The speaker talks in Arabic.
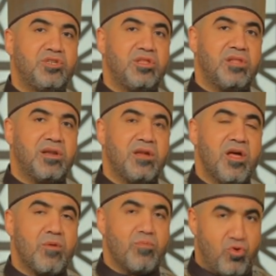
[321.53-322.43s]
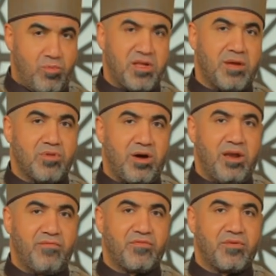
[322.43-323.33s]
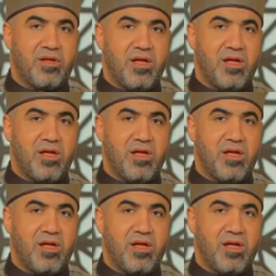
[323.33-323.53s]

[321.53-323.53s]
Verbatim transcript: جدا من أمية بن خلف